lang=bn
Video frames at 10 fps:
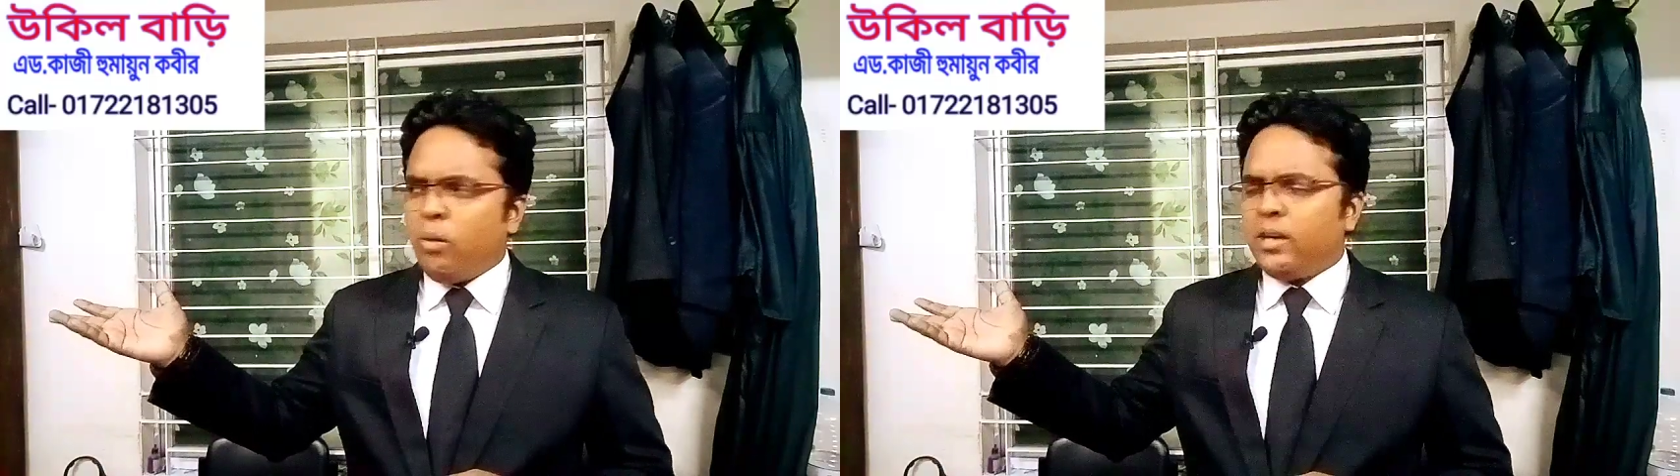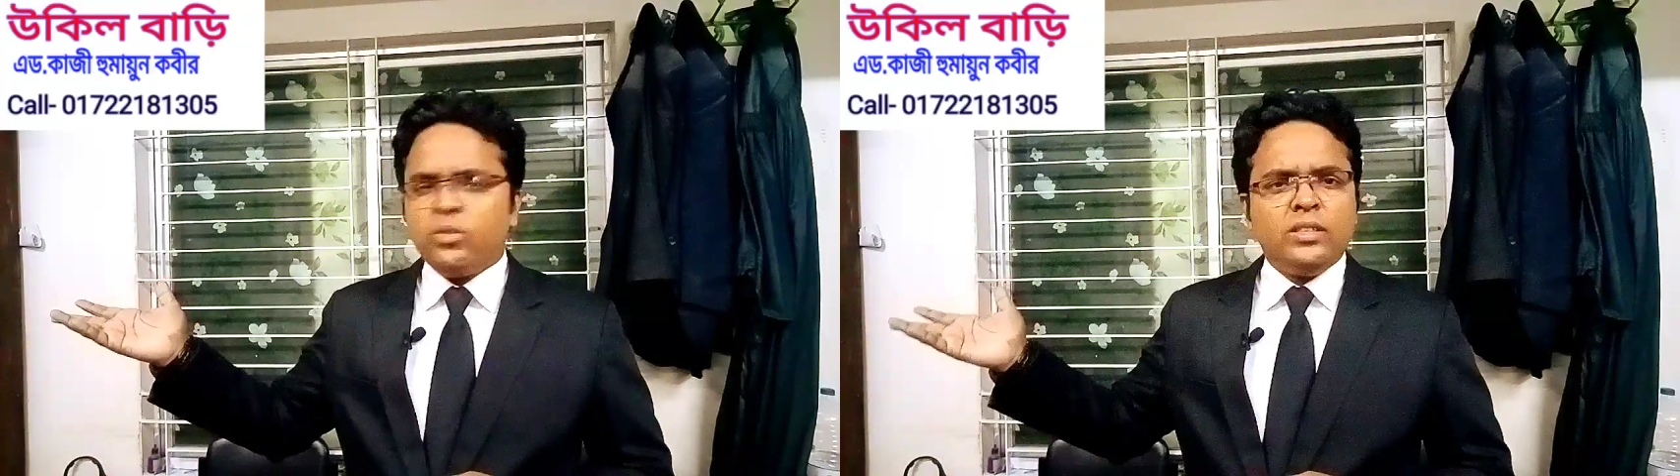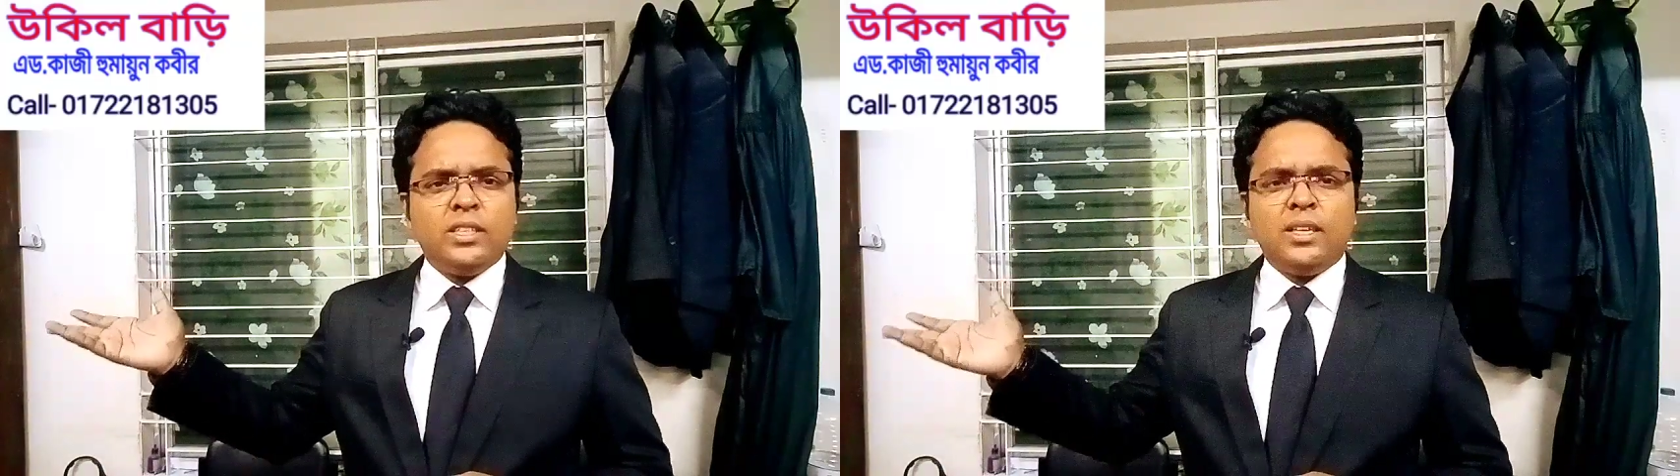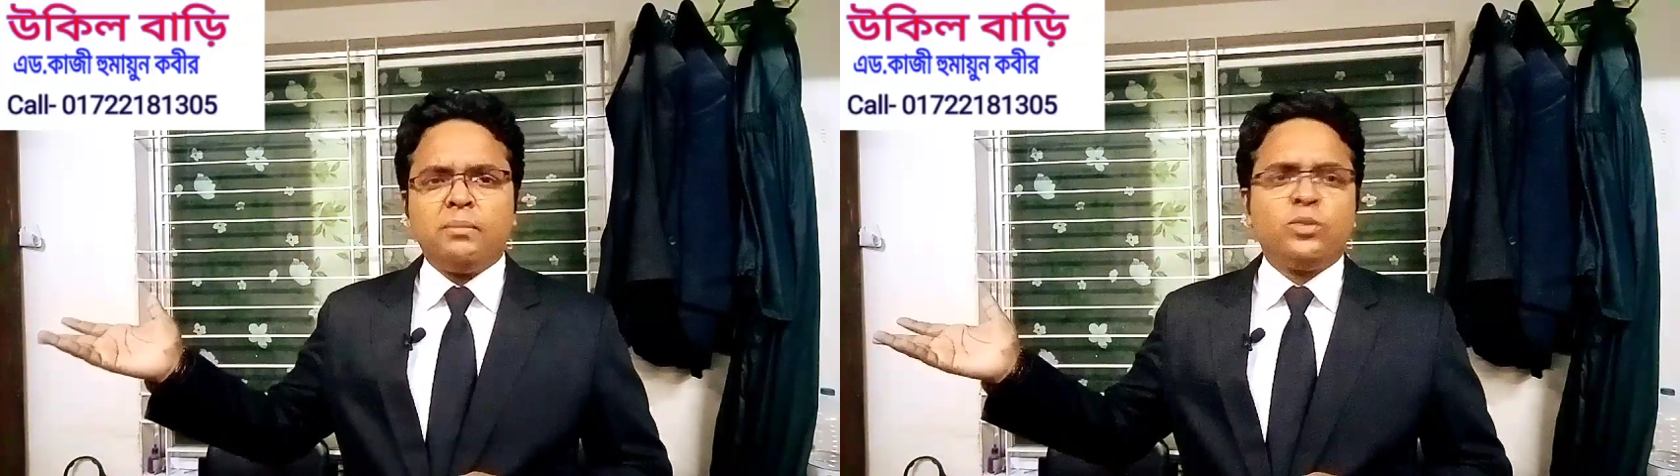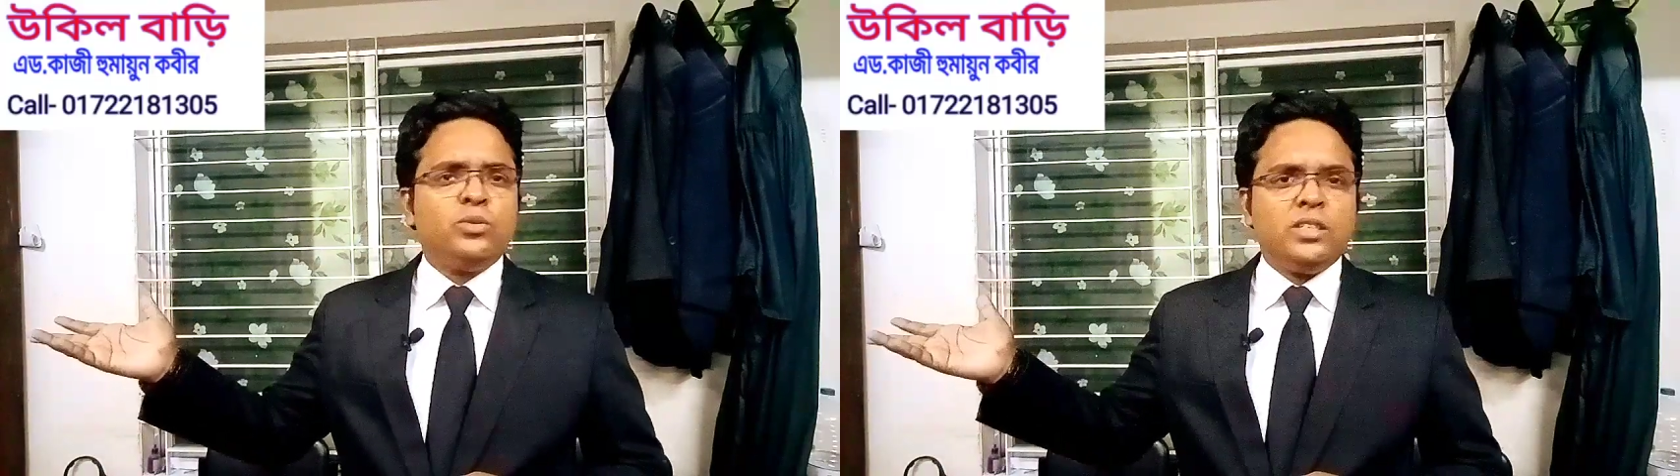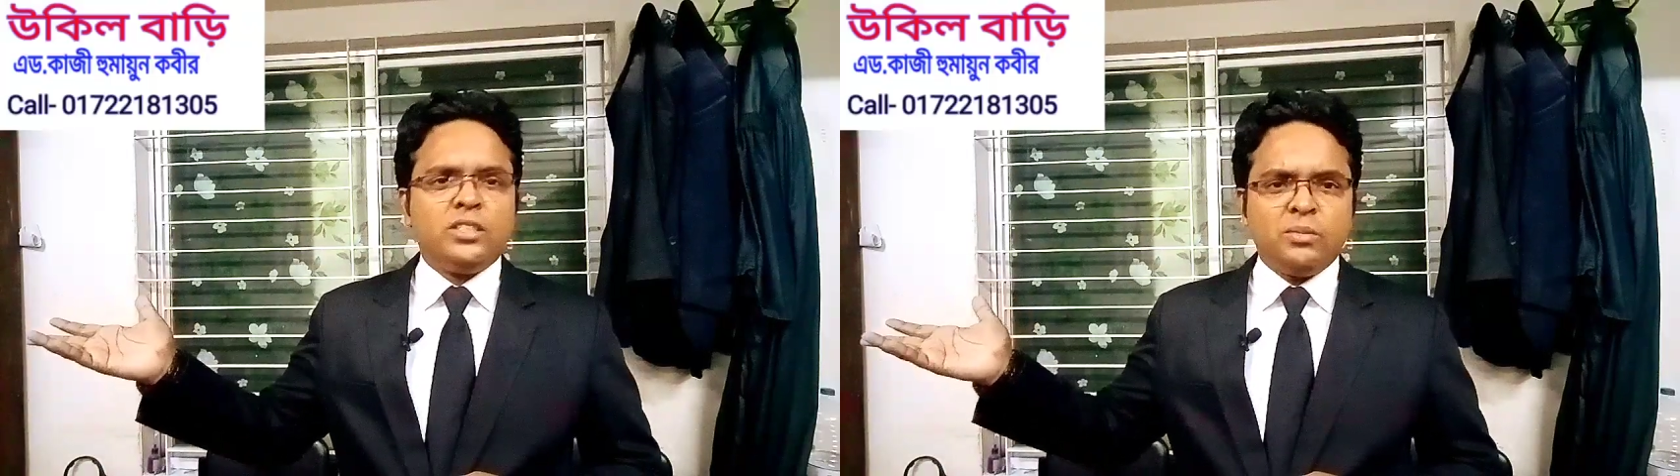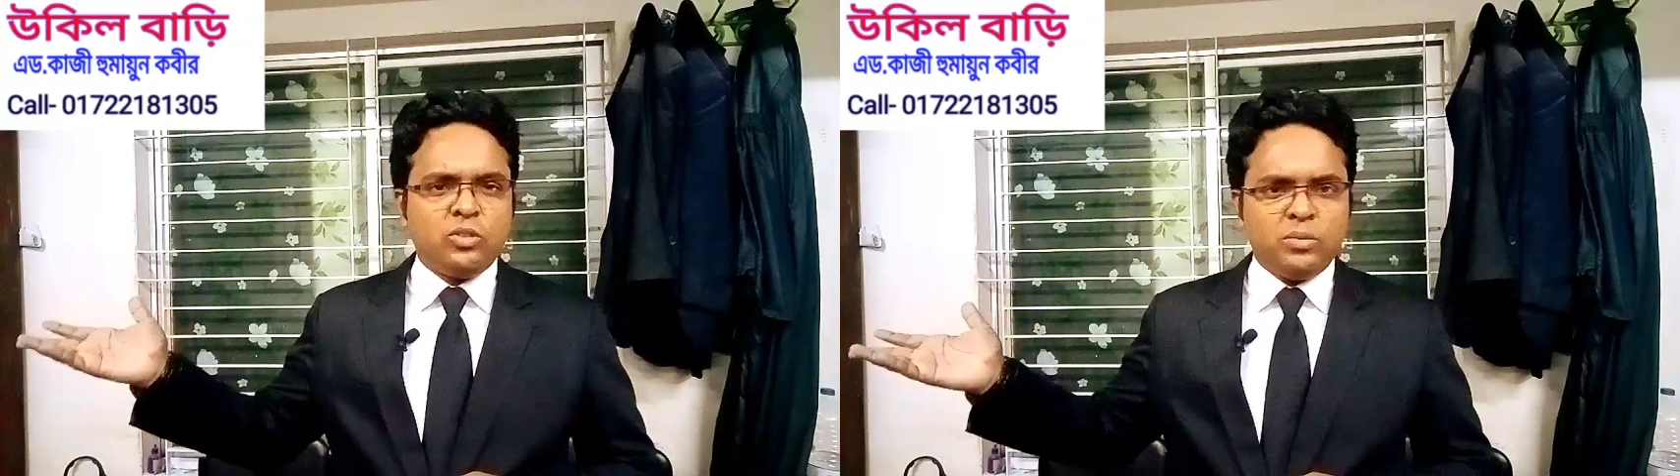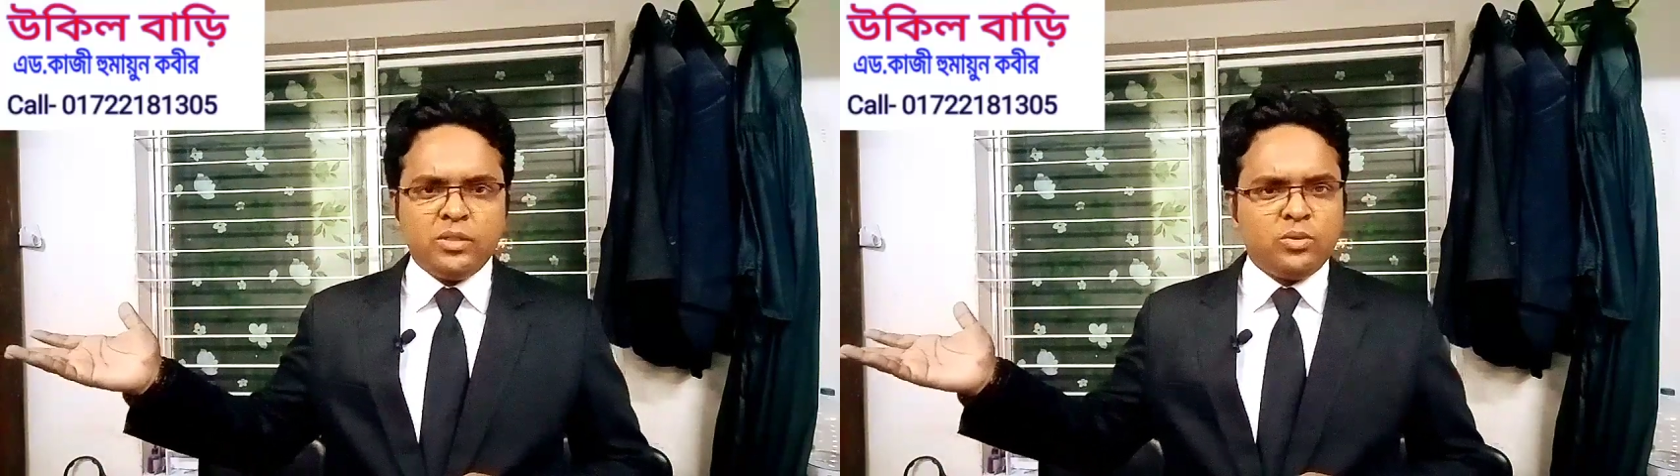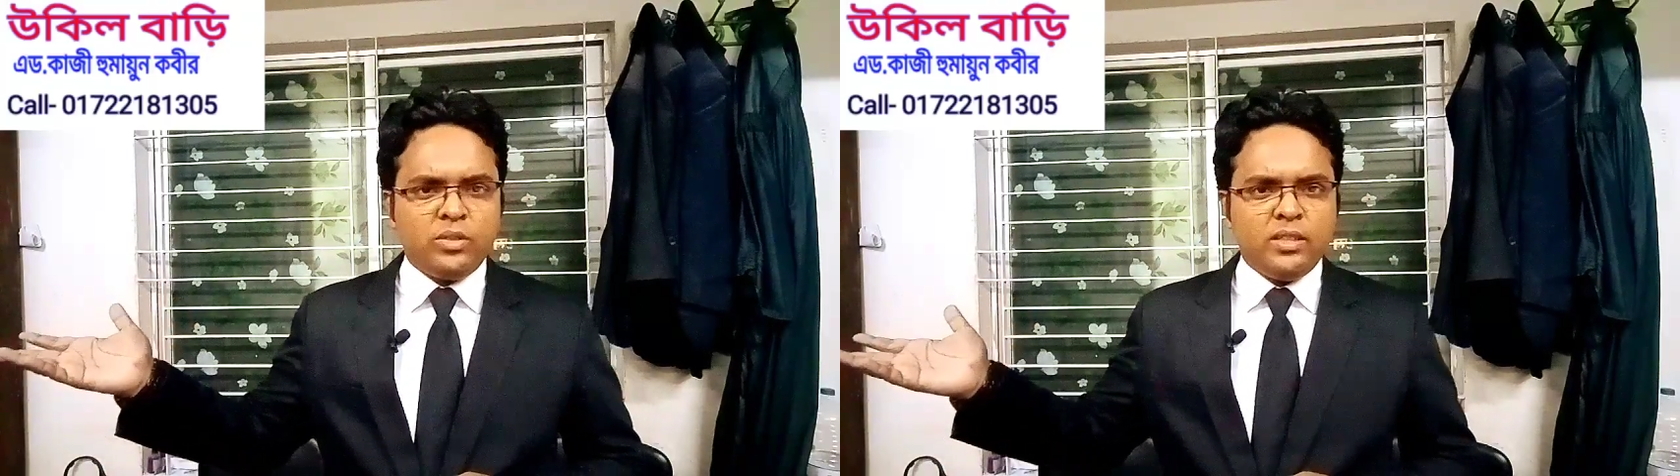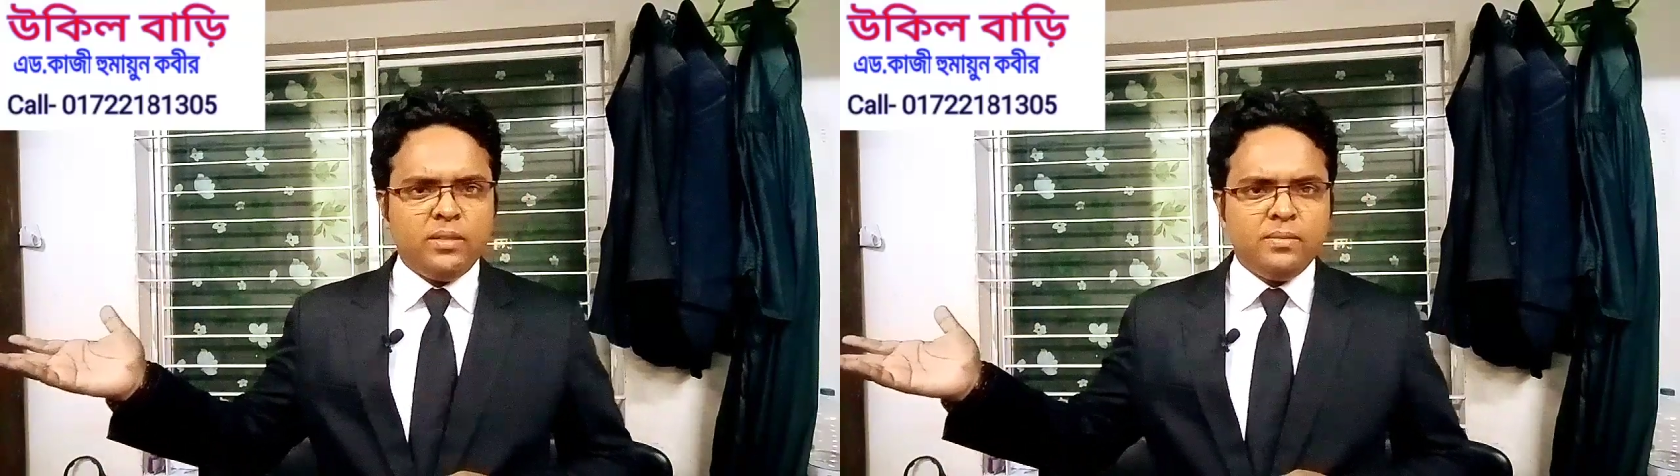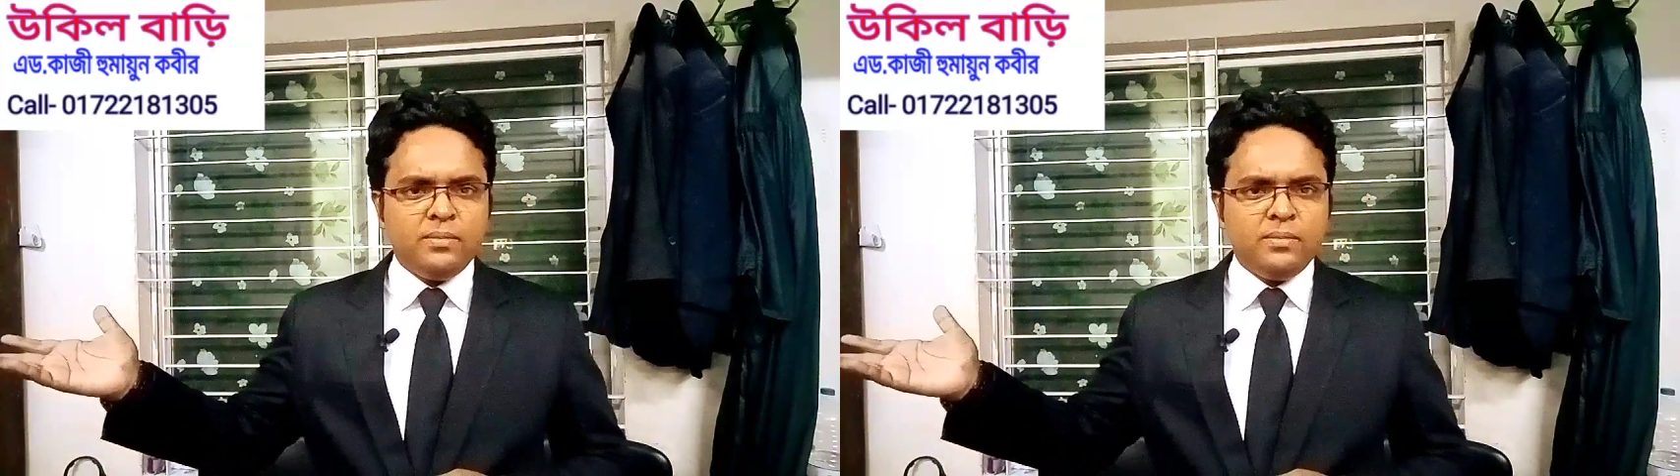অবাক হয়ে যায় যে আমরা কোন দেশে বসবাস করি